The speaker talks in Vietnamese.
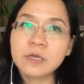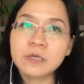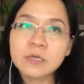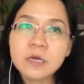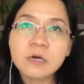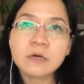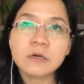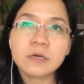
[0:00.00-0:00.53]

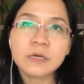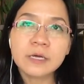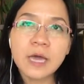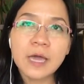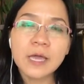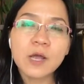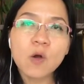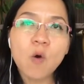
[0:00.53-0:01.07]
nhưng
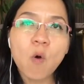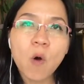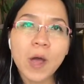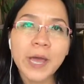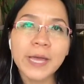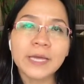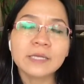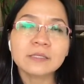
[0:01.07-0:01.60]
cái
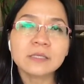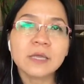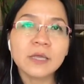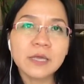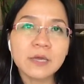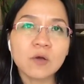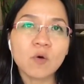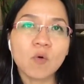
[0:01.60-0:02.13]
khoản
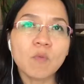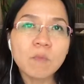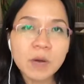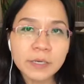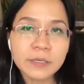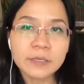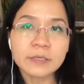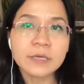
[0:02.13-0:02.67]
tiền của
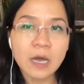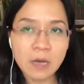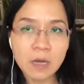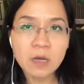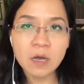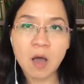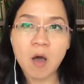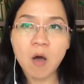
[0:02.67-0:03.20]
mình vẫn
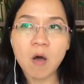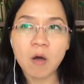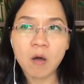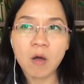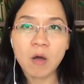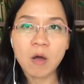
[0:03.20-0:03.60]
còn